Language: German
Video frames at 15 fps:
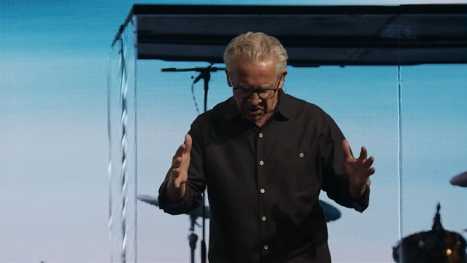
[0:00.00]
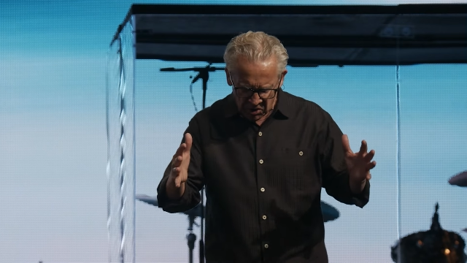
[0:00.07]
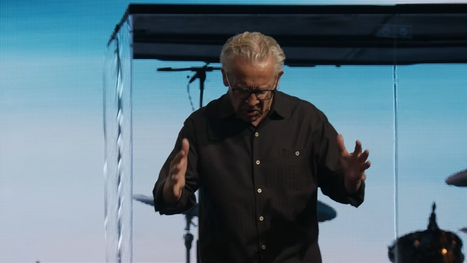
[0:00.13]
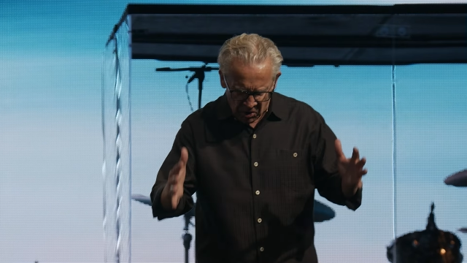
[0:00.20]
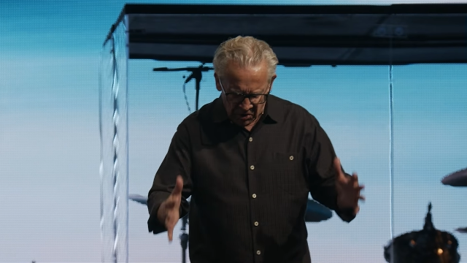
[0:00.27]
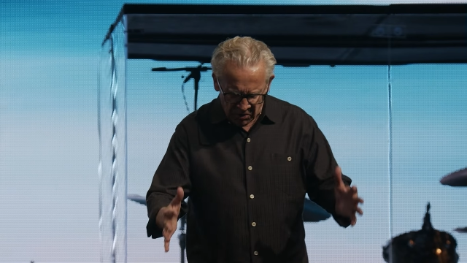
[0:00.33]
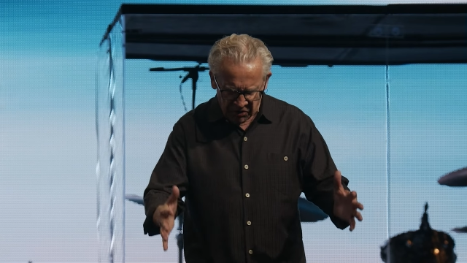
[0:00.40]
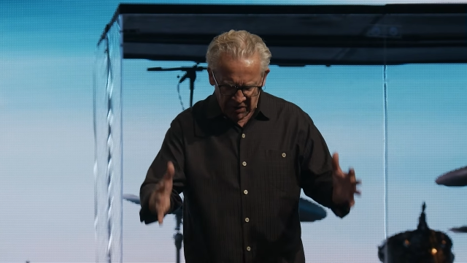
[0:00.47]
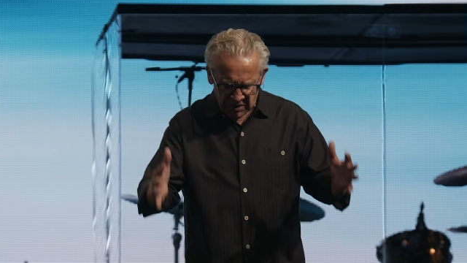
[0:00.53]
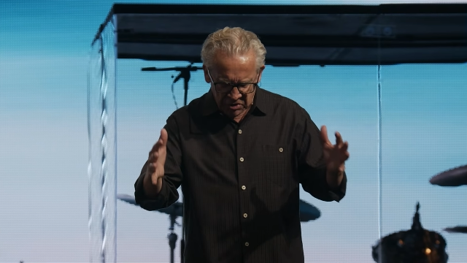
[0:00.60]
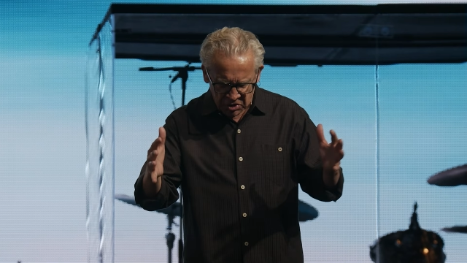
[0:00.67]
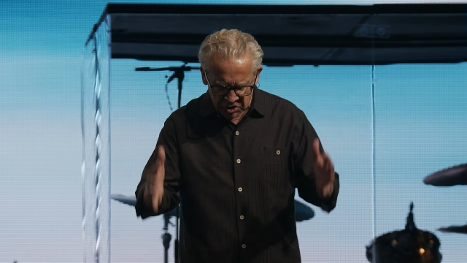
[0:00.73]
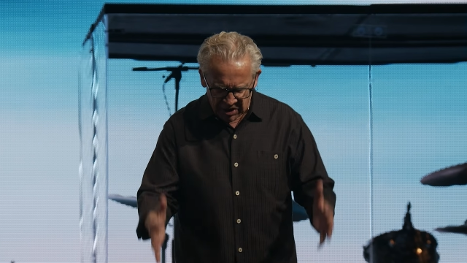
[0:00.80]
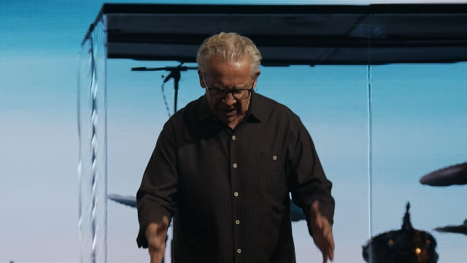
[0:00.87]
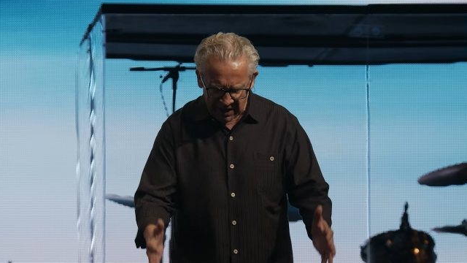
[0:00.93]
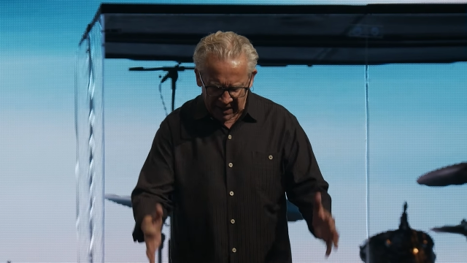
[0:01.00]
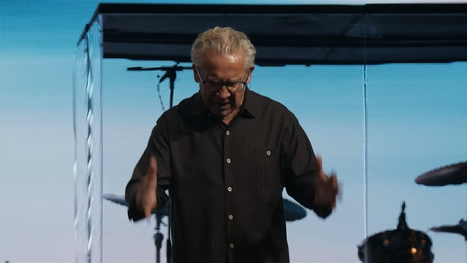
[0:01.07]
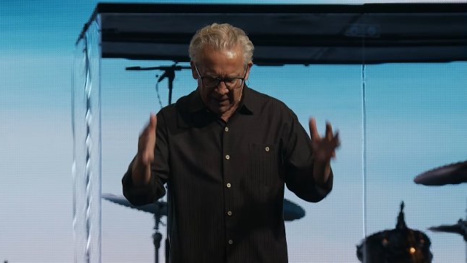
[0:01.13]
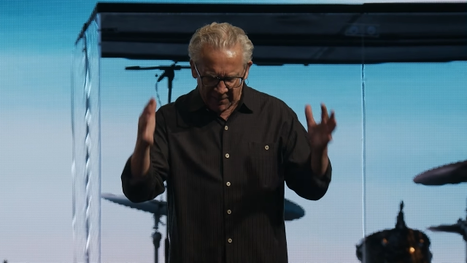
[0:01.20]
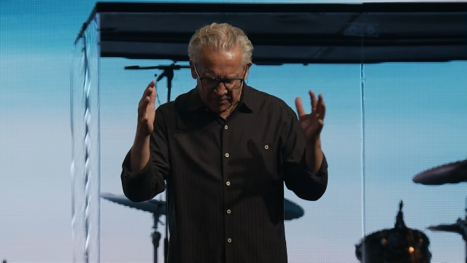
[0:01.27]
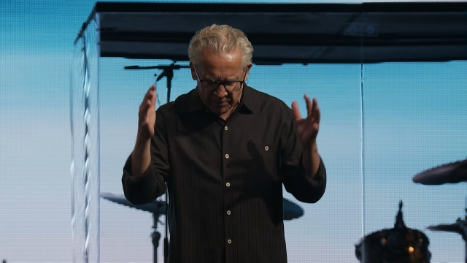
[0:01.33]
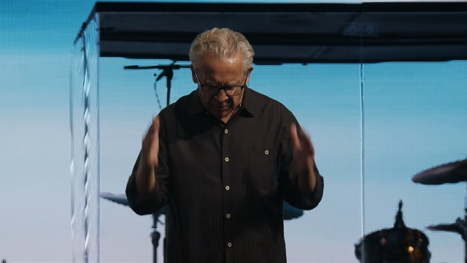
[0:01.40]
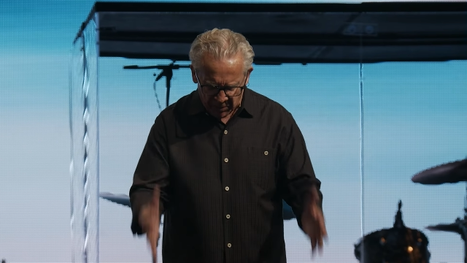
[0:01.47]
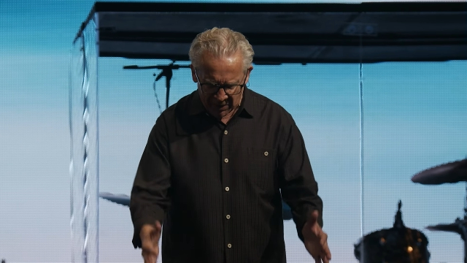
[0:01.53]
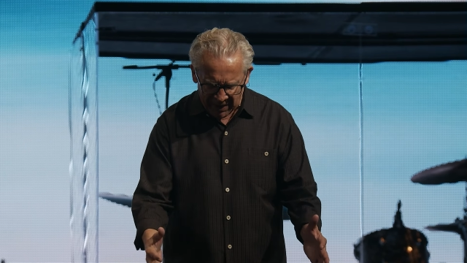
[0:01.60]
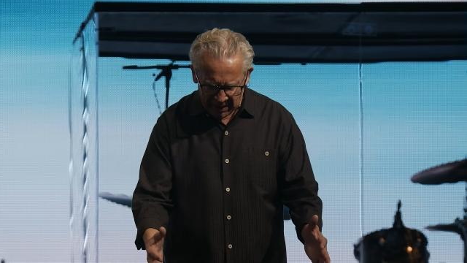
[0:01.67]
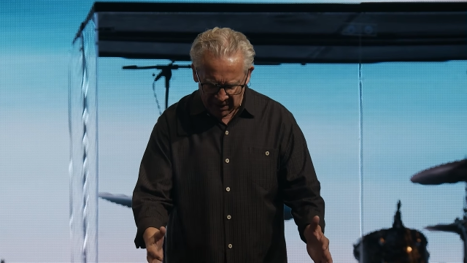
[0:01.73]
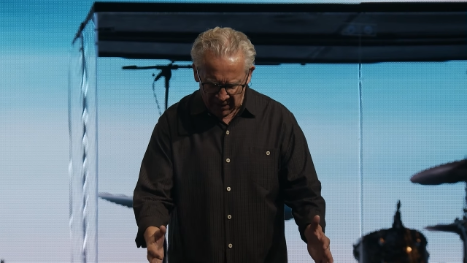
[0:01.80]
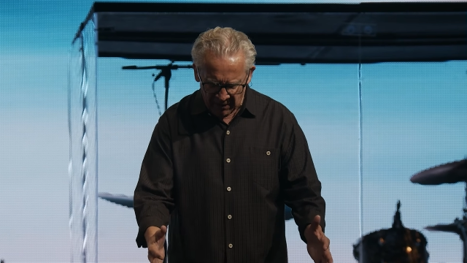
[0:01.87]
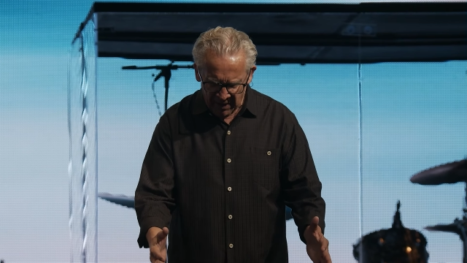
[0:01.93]
Hier ist dieses
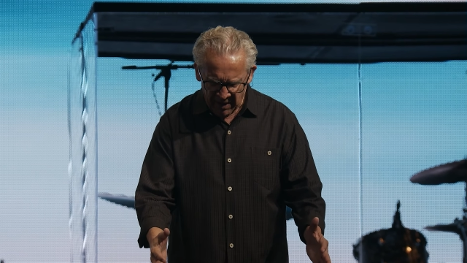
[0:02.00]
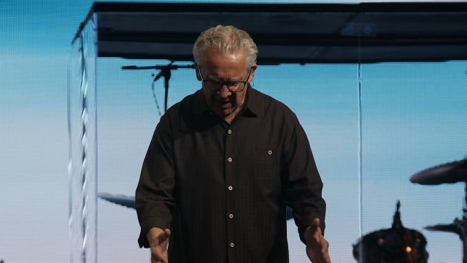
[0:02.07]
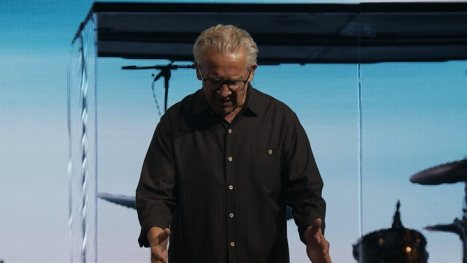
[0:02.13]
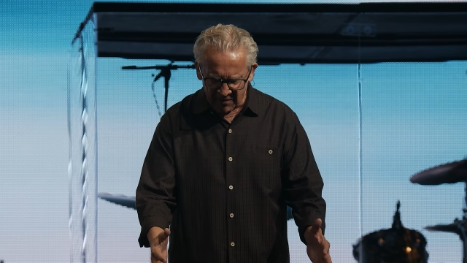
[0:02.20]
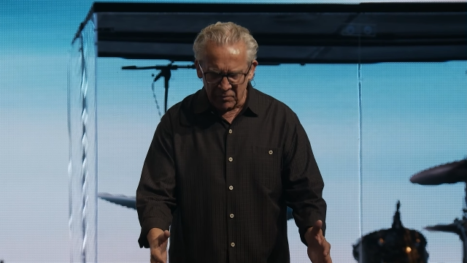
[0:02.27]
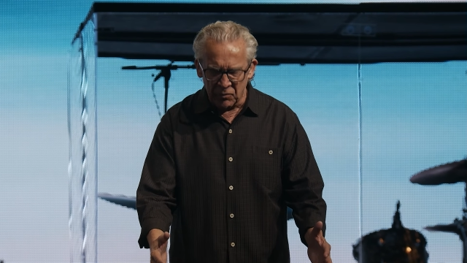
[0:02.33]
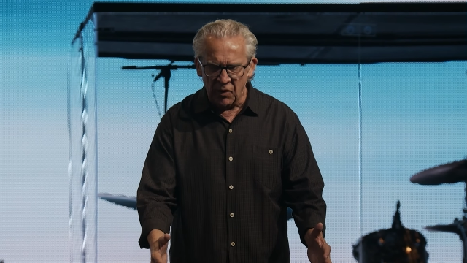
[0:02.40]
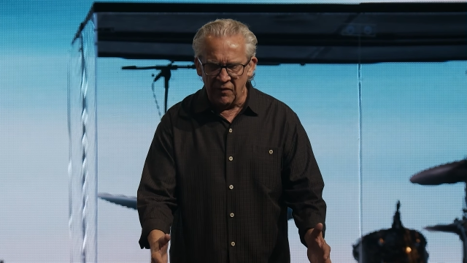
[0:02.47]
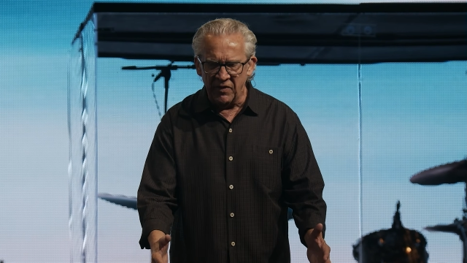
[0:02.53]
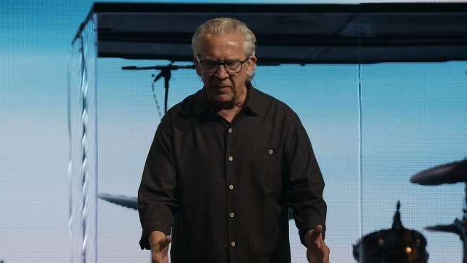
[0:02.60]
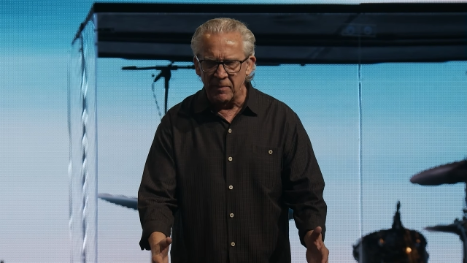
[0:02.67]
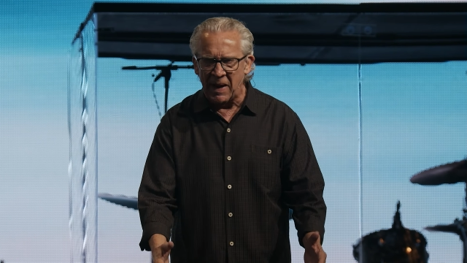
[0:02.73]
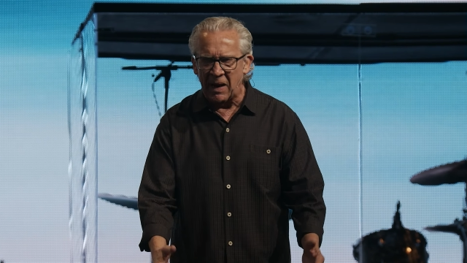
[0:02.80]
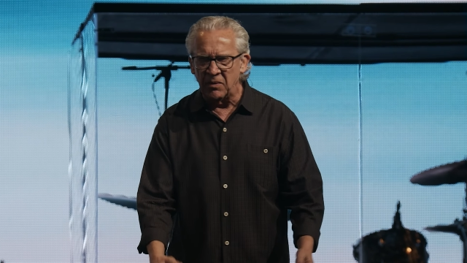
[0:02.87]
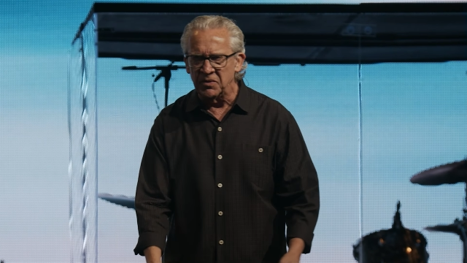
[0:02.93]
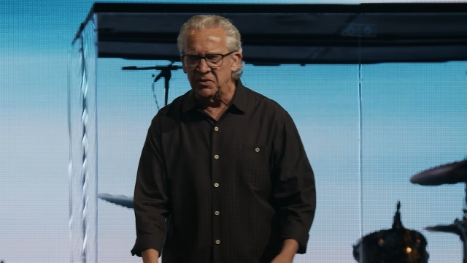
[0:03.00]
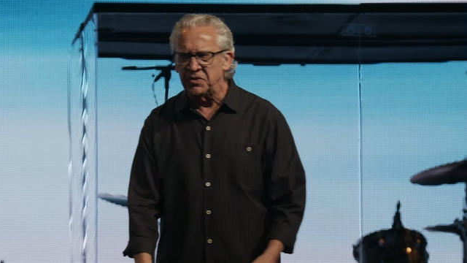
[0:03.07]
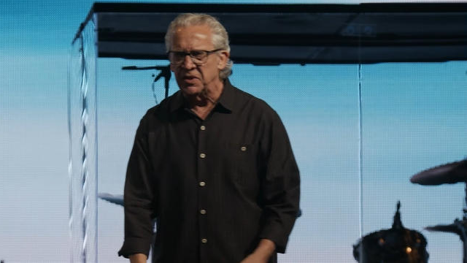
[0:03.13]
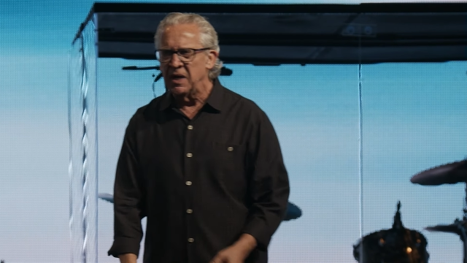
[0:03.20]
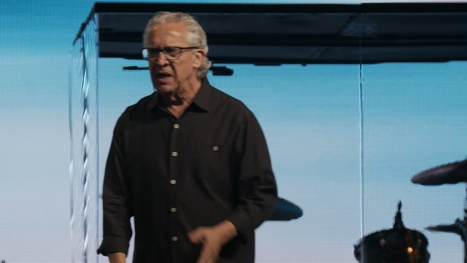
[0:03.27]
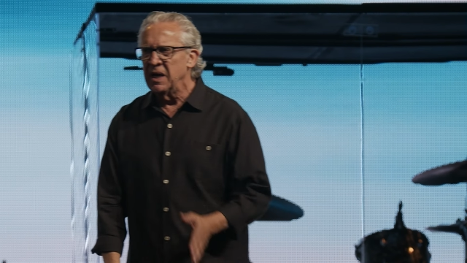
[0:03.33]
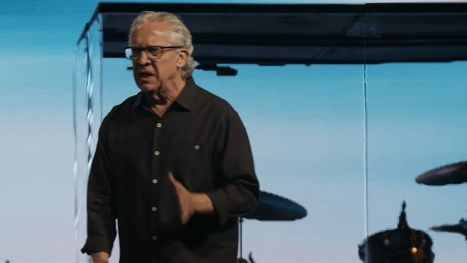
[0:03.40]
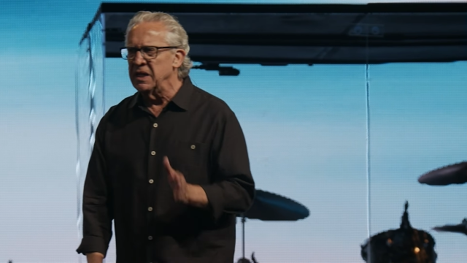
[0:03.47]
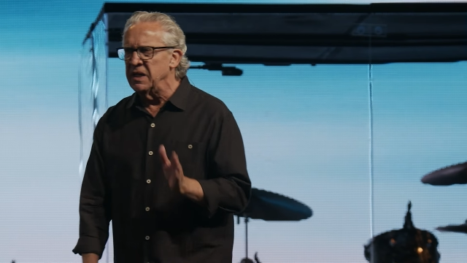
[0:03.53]
weltbewegende Gebet, das Berge versetzt.